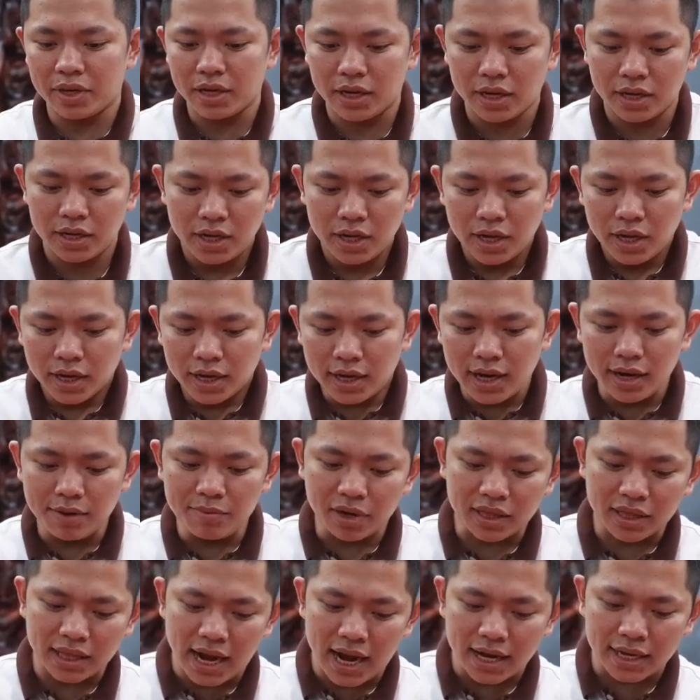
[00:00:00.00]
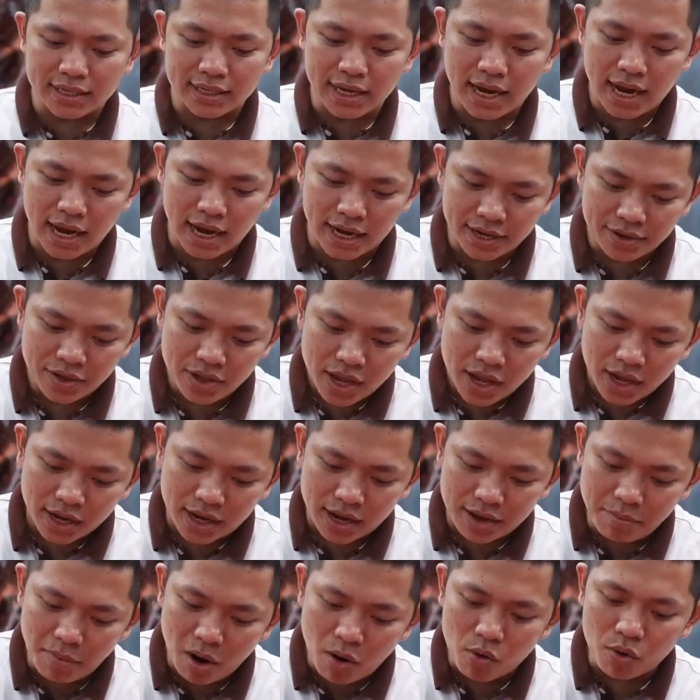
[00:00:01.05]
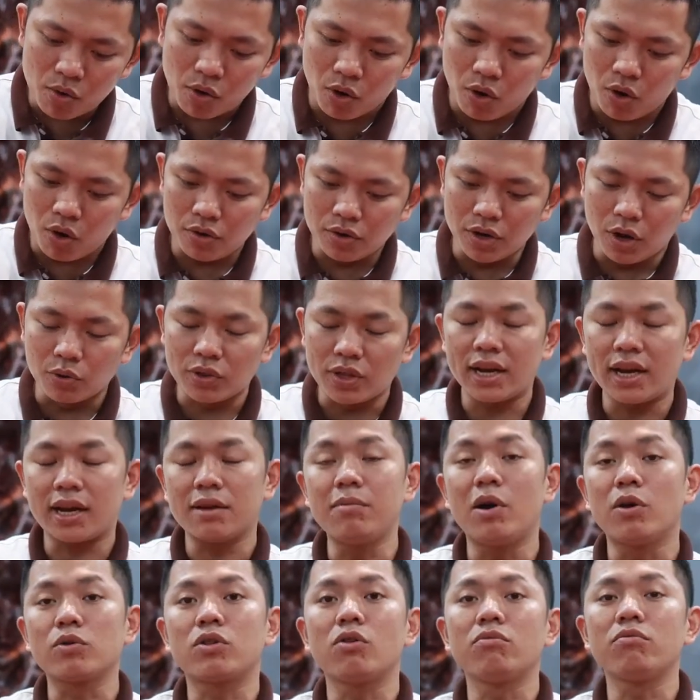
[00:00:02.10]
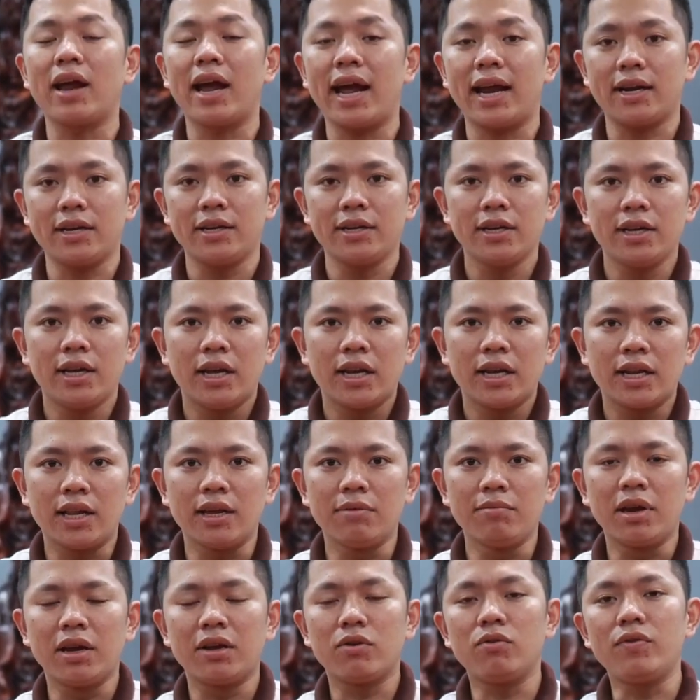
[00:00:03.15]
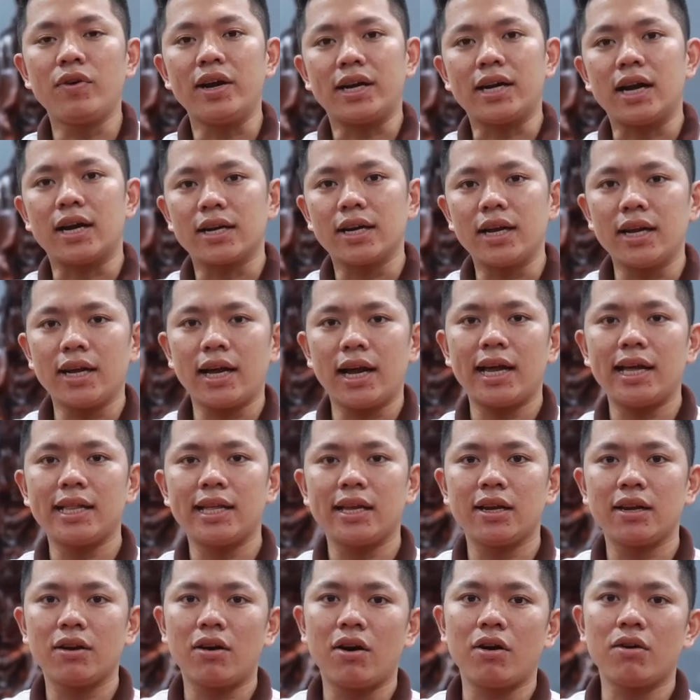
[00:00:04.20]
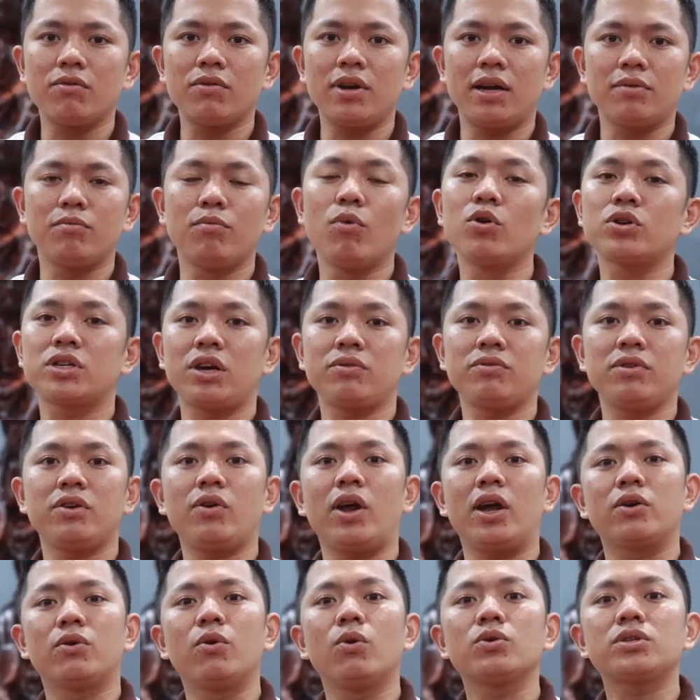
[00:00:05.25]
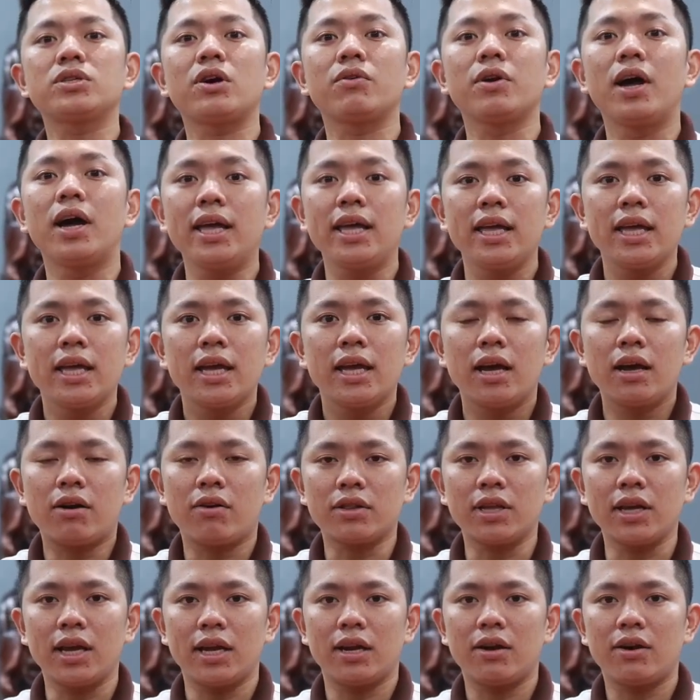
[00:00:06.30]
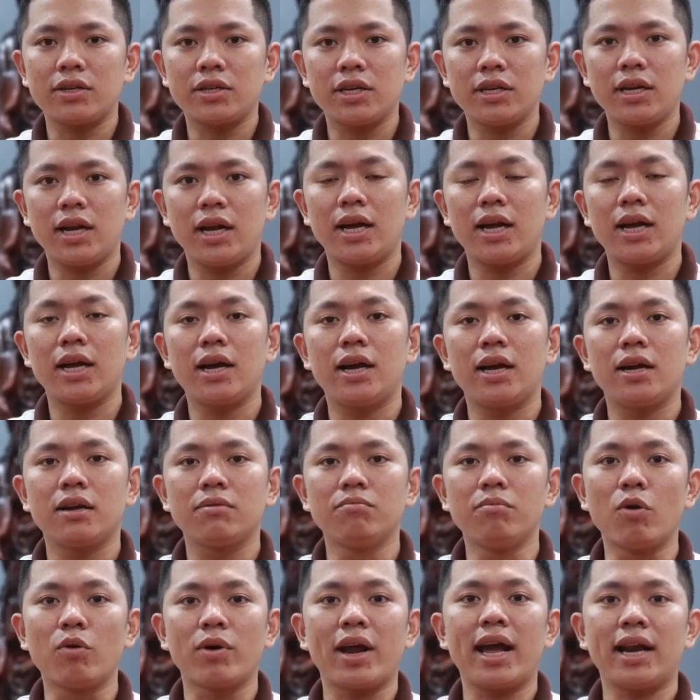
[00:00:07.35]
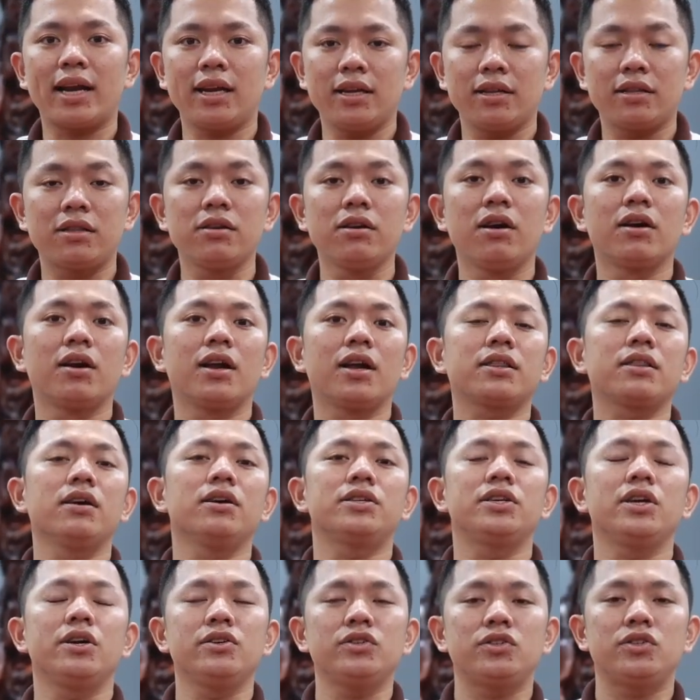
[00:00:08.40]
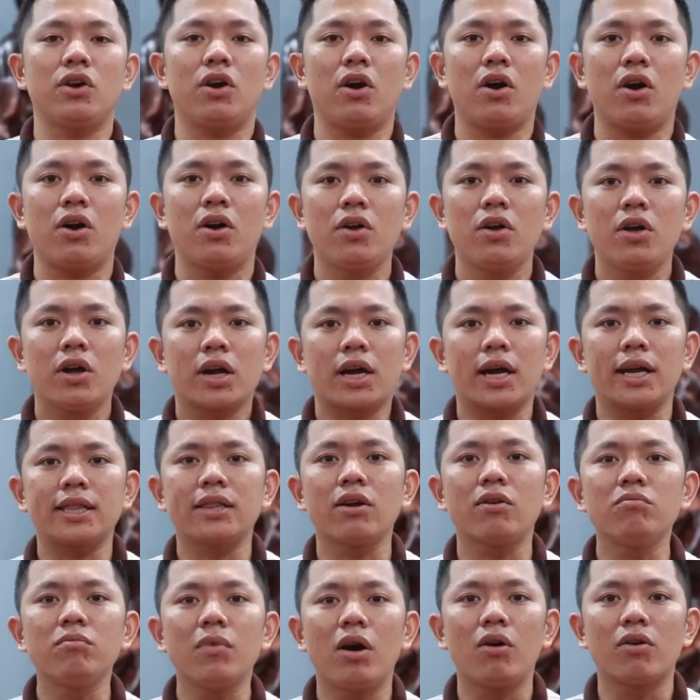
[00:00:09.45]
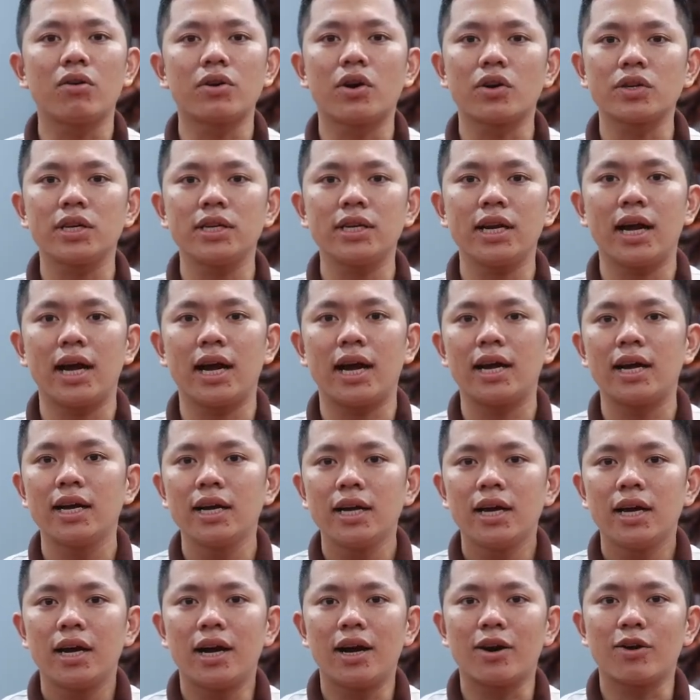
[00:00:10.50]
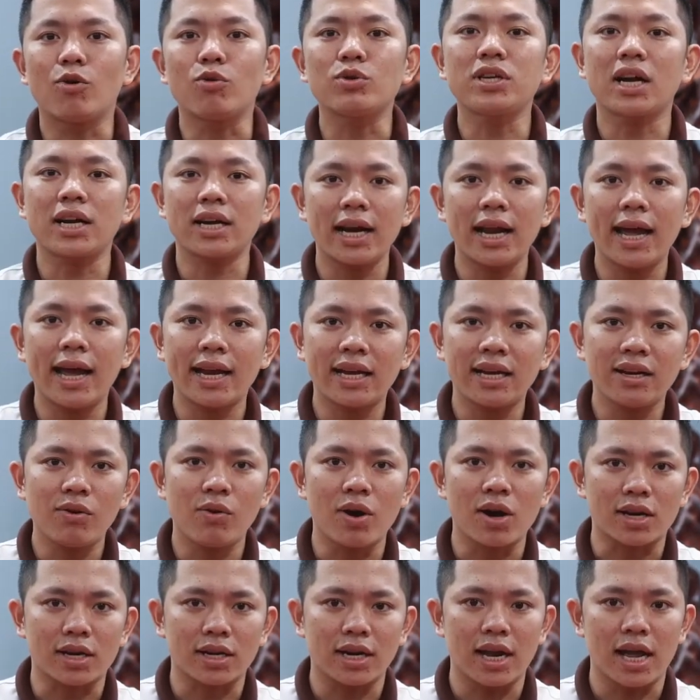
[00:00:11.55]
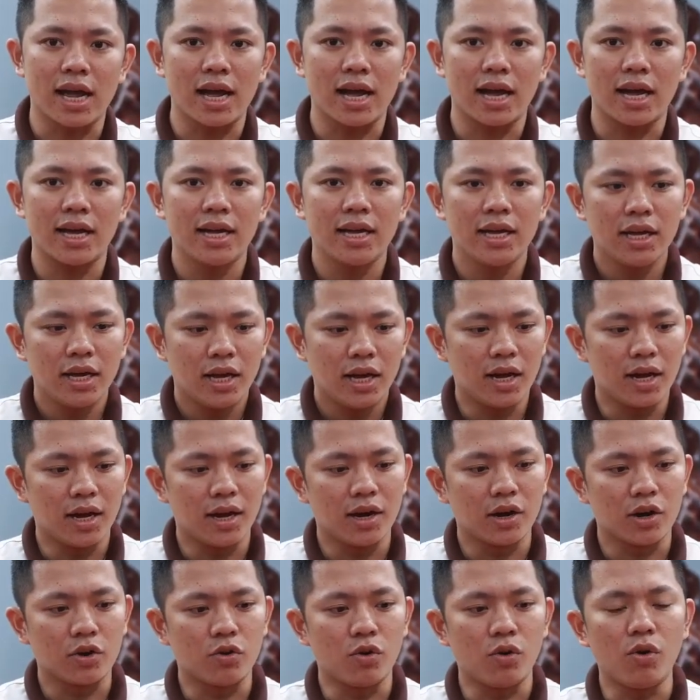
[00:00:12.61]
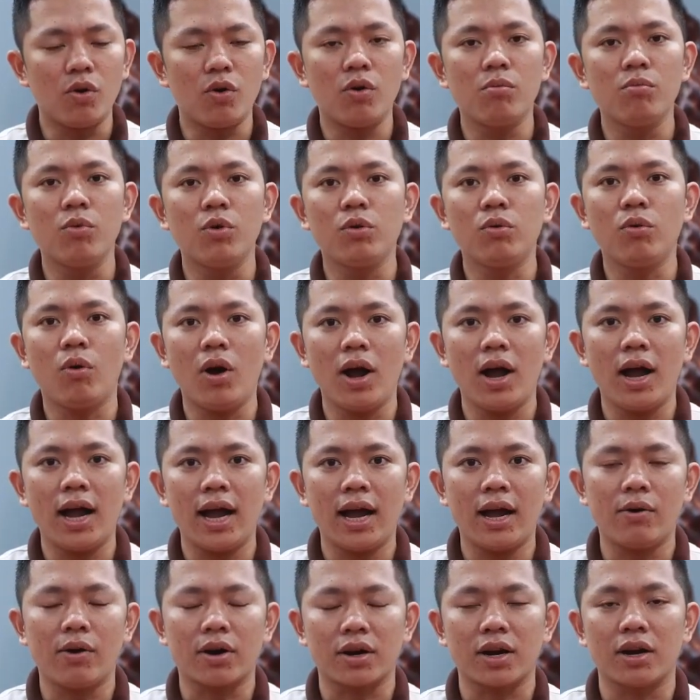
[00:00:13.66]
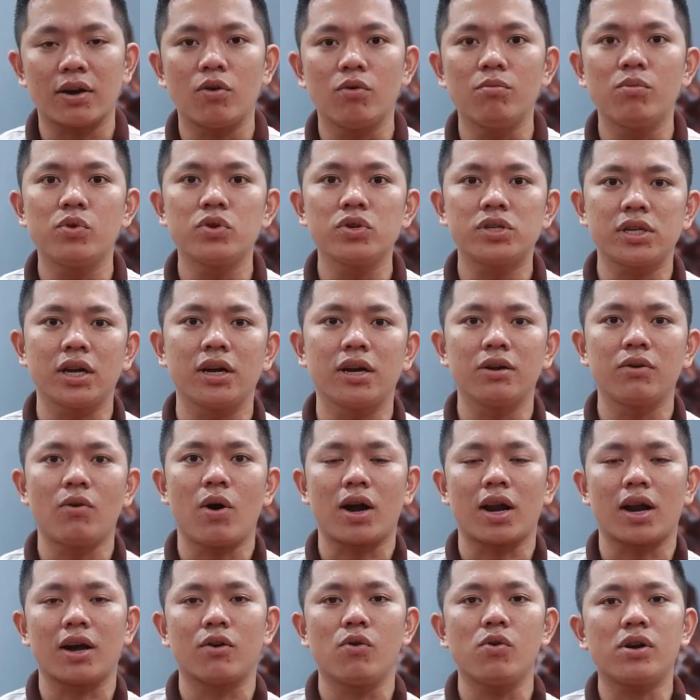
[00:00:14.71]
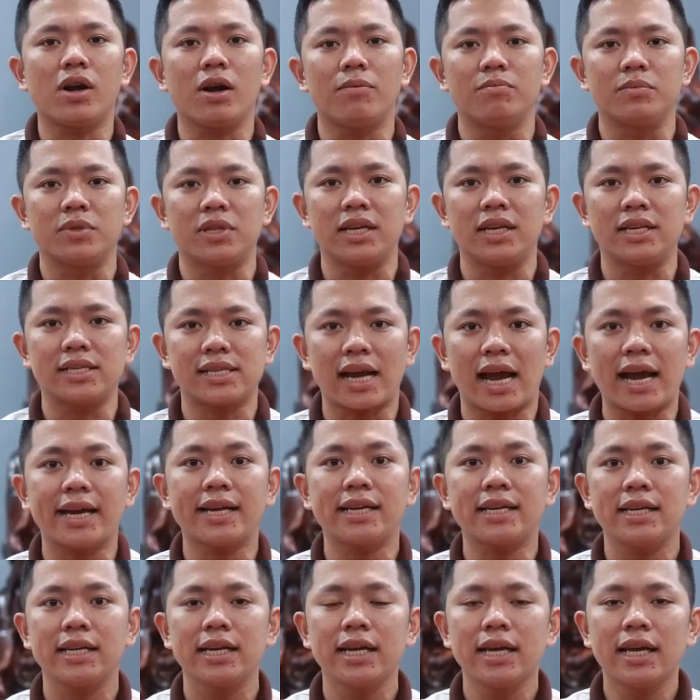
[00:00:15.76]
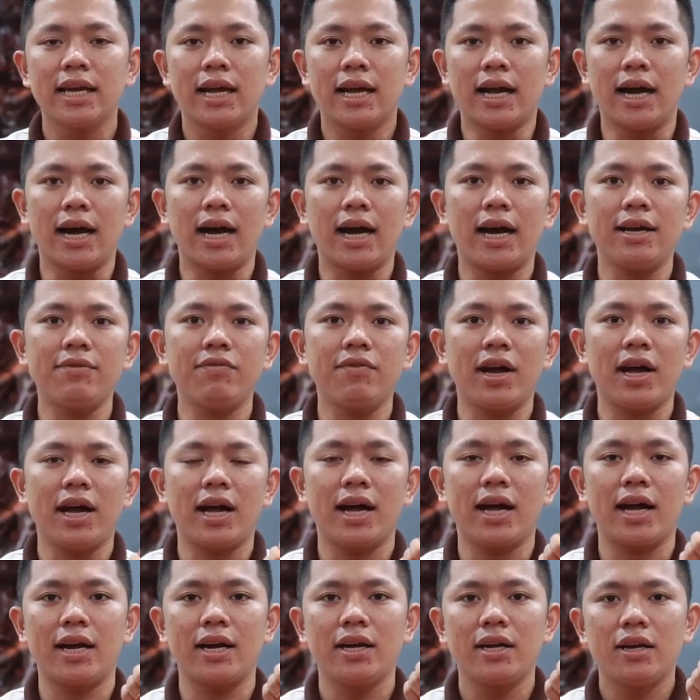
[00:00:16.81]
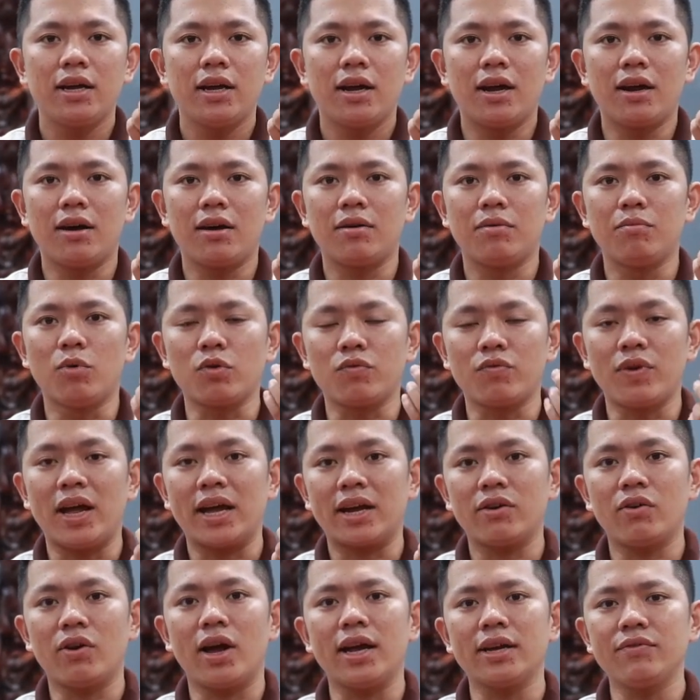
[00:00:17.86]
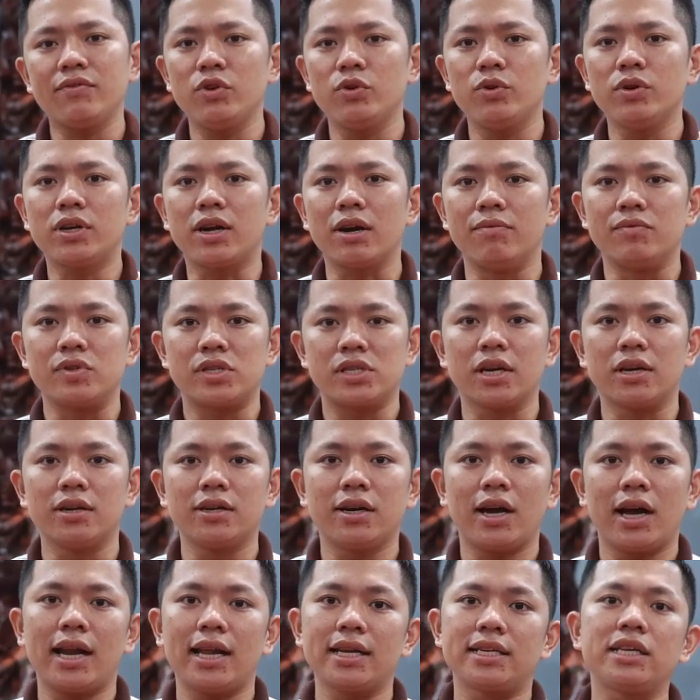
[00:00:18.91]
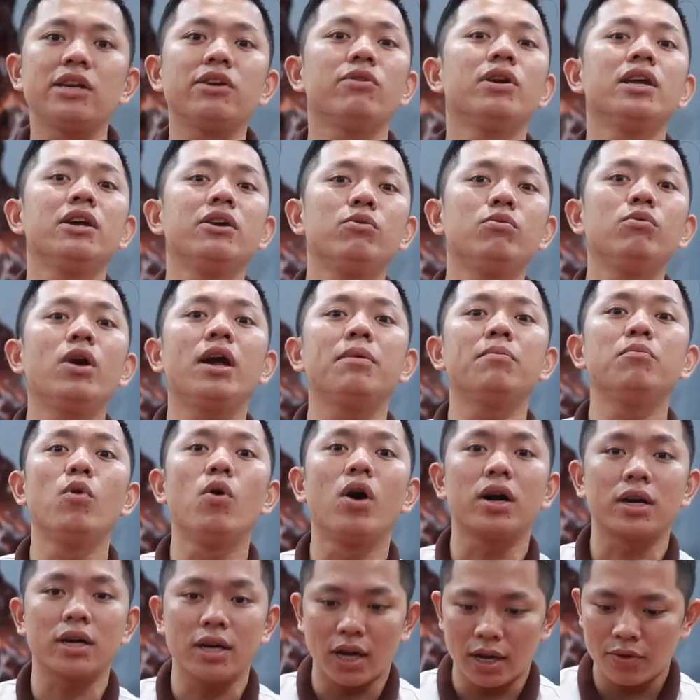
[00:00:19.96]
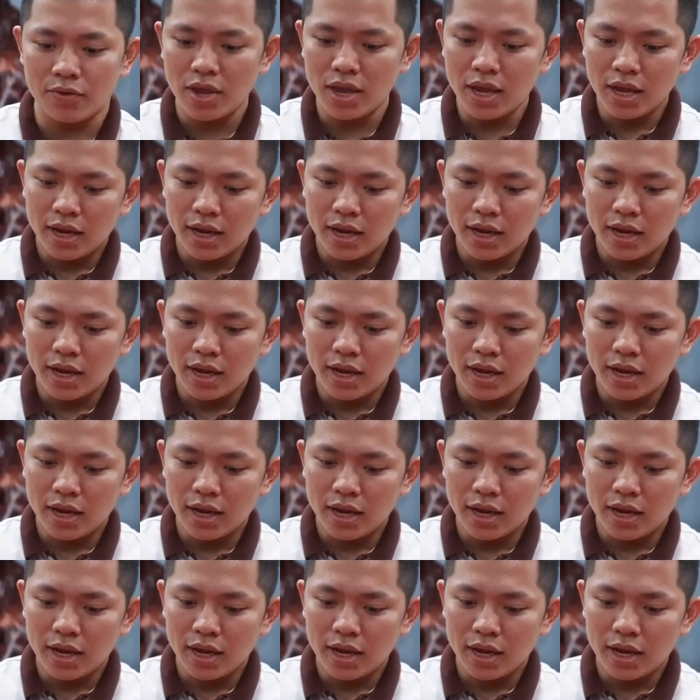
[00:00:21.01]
thì khi mà tạc ra ấy, cái màu gỗ đầu tiên là cái màu tông đen thì mình cũng phải khẳng định ngay thì nó cũng là một trong những loại gỗ sau đây. Thì có thể đó chính là màu đen thì thường là tượng trưng cho cái tông màu, đó chính là à, gỗ chắc đen, hoặc là à, gỗ muôn hoa, hoặc là gỗ muôn sừng, hoặc là gỗ cẩm kỵ xanh. Đấy, và uh, một vài cái loại ví dụ cẩm sừng hay là chịu lưu hay muồng nữa.